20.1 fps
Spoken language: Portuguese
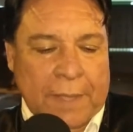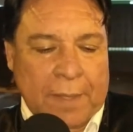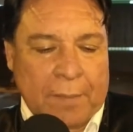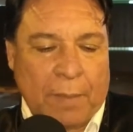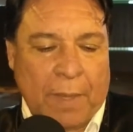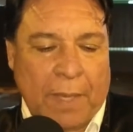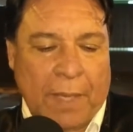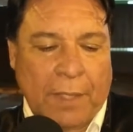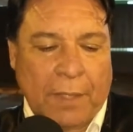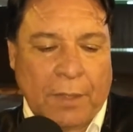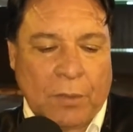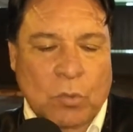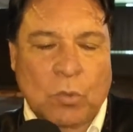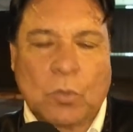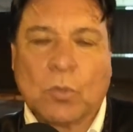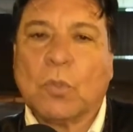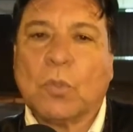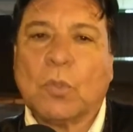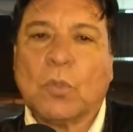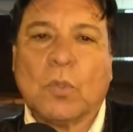também
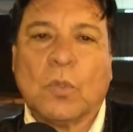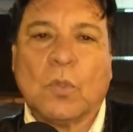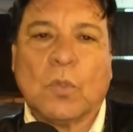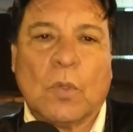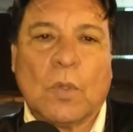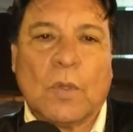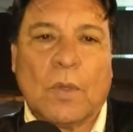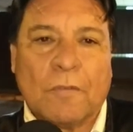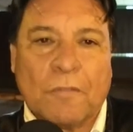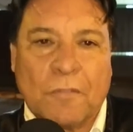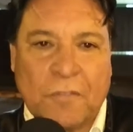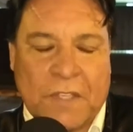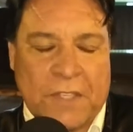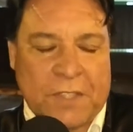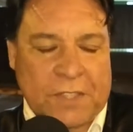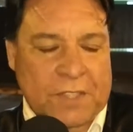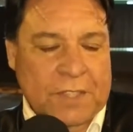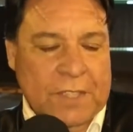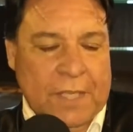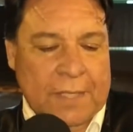do
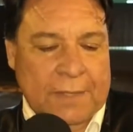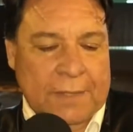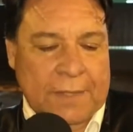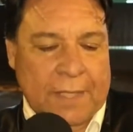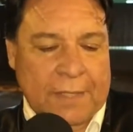vice da,